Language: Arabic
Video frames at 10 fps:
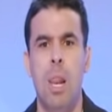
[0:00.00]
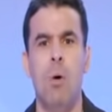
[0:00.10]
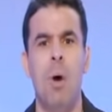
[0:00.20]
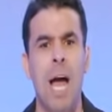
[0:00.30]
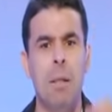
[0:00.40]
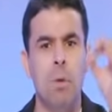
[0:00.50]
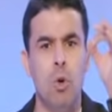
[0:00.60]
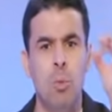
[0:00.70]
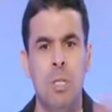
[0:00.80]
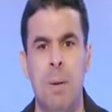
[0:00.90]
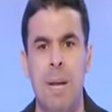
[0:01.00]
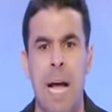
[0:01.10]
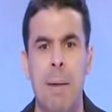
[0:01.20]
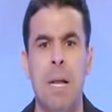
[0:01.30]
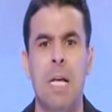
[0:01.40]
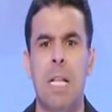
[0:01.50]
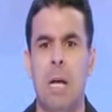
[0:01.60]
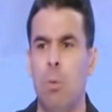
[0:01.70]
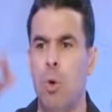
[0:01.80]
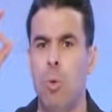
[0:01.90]
لو واحد من جمهور الزمالك عمل
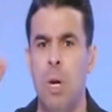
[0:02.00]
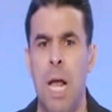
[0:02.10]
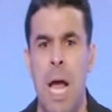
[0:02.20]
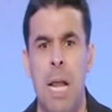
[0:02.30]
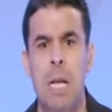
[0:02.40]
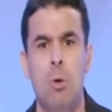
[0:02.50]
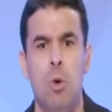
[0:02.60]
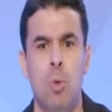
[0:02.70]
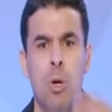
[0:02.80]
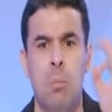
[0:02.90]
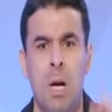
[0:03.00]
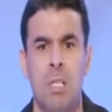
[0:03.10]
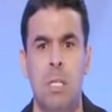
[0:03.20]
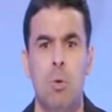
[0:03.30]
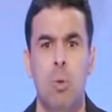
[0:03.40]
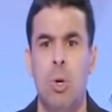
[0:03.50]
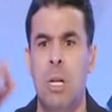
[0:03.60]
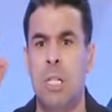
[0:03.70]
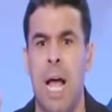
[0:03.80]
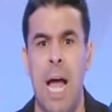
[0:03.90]
كده ومن جمهور الاهلي من جمهور المصري من جمهور
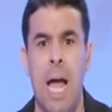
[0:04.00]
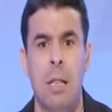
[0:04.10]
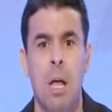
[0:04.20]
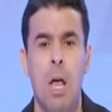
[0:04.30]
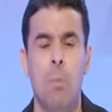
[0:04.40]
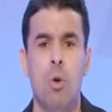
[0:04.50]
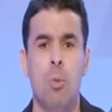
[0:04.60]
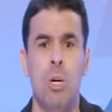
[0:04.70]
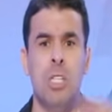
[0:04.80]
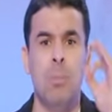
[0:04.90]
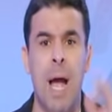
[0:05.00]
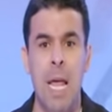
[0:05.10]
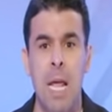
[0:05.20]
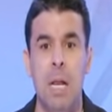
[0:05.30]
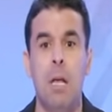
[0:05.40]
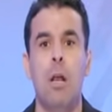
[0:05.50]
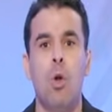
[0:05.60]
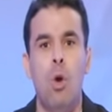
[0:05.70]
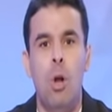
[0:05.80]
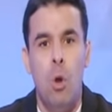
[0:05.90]
الاتحاد من جمهور الاسماعيلي
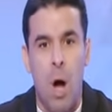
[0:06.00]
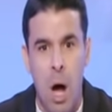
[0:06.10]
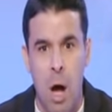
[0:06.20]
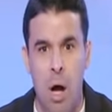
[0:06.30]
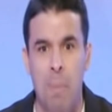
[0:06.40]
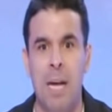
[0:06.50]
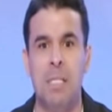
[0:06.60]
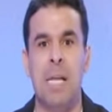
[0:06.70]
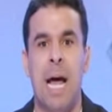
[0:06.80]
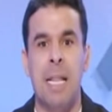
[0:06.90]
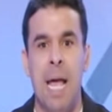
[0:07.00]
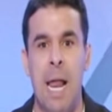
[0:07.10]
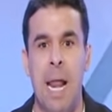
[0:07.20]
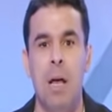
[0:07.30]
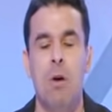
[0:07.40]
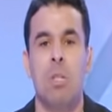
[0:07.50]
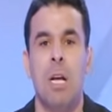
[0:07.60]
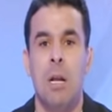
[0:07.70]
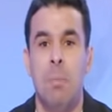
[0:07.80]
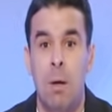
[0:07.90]
الكل يعاقب عايزين عداله وده
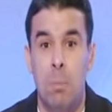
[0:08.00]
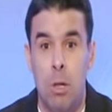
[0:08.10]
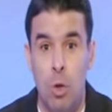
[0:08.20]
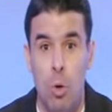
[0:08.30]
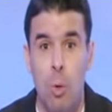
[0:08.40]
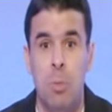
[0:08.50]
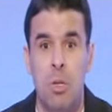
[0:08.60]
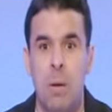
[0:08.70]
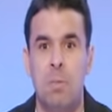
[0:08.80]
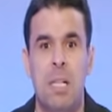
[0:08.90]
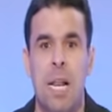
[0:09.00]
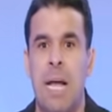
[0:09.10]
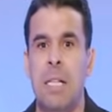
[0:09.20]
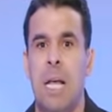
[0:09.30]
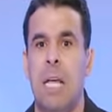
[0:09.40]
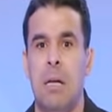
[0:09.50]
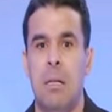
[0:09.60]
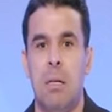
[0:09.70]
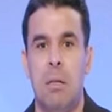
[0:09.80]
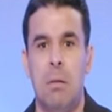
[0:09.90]
اللي انا بطلبه من رابطه الانديه
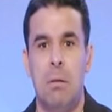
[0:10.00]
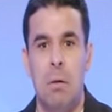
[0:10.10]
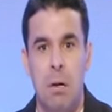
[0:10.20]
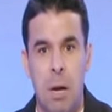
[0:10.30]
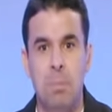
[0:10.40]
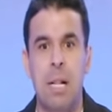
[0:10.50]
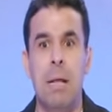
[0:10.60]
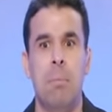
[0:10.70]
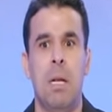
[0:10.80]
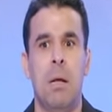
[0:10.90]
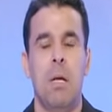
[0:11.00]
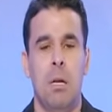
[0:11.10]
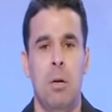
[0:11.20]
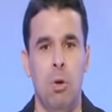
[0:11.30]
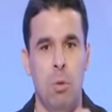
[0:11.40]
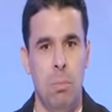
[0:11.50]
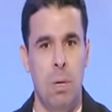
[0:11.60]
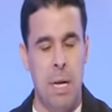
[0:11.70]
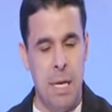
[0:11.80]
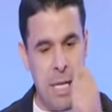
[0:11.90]
رابطه من,
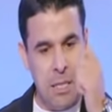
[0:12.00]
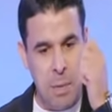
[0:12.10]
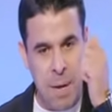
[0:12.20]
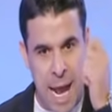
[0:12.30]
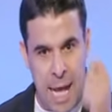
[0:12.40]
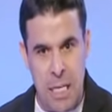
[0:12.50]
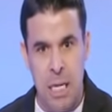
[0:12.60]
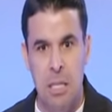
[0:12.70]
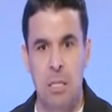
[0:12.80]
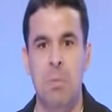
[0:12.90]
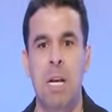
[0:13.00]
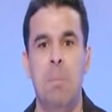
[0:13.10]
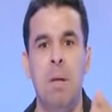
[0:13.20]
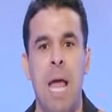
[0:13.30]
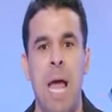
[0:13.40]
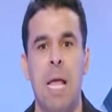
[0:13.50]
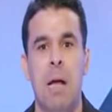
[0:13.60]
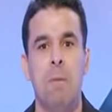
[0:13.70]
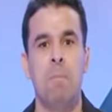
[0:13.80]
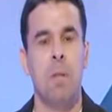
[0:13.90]
من يد من حديد من
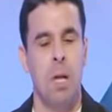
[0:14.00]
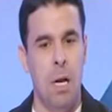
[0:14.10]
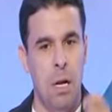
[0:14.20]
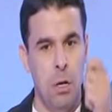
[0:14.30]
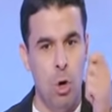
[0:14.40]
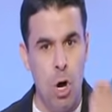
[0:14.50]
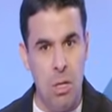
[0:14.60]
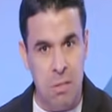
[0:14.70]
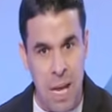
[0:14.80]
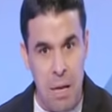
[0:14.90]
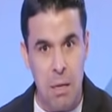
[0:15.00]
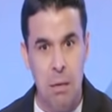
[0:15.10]
البدايه اللي يخطئ